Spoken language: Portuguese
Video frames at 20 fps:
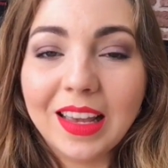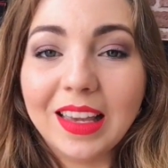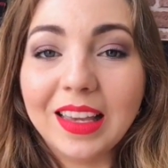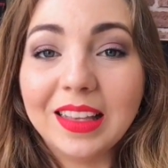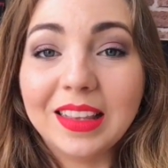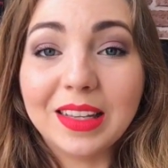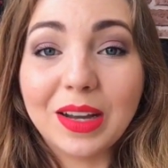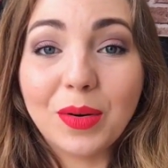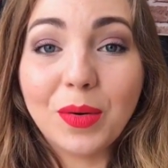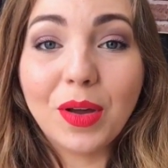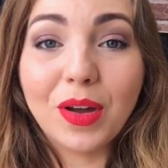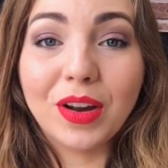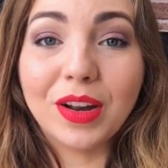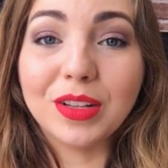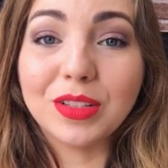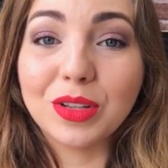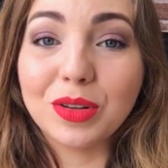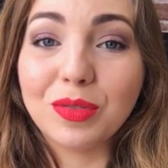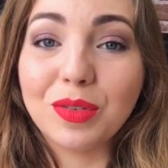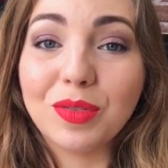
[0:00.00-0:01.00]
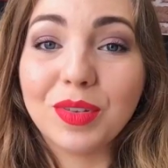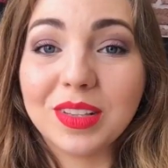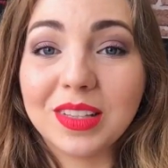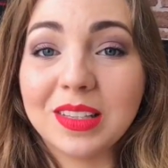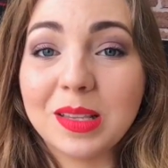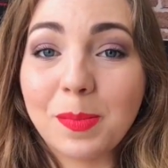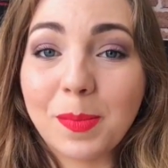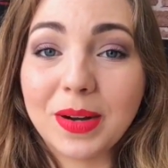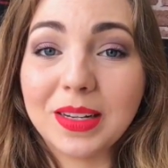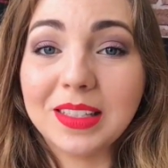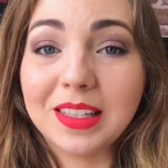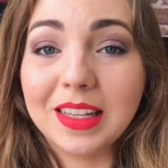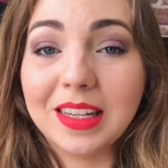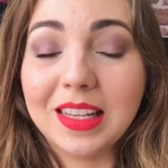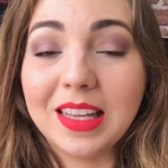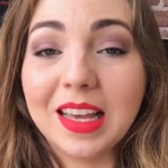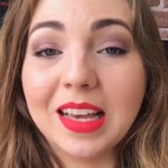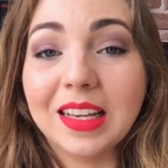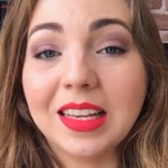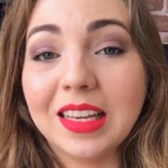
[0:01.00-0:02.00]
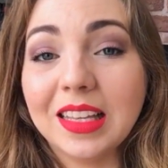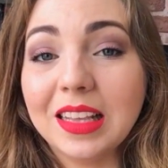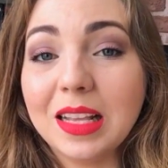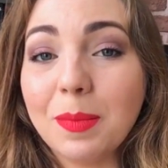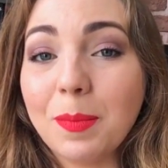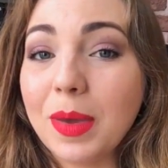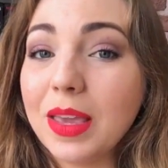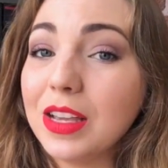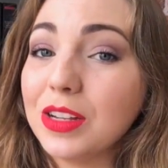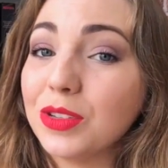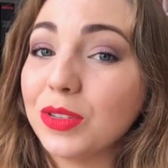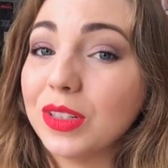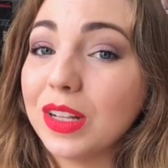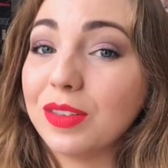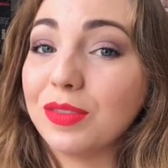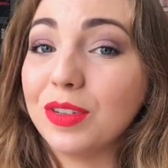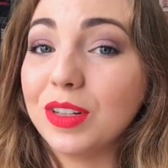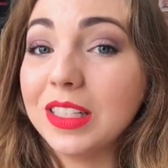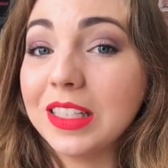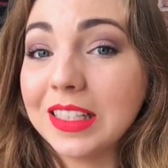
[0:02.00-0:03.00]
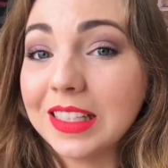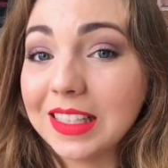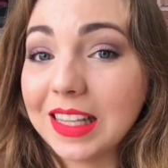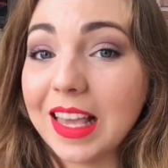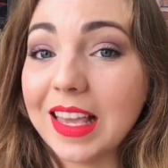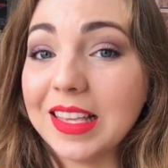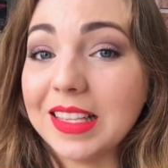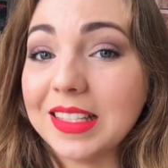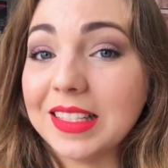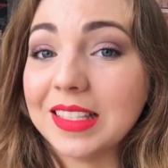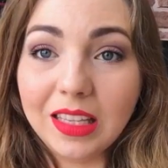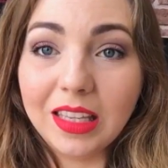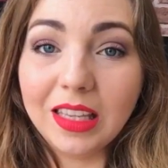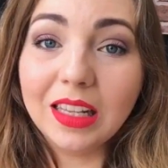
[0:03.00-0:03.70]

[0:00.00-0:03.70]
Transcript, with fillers: Então eu resolvi fazer essa parceria que também ajuda vocês.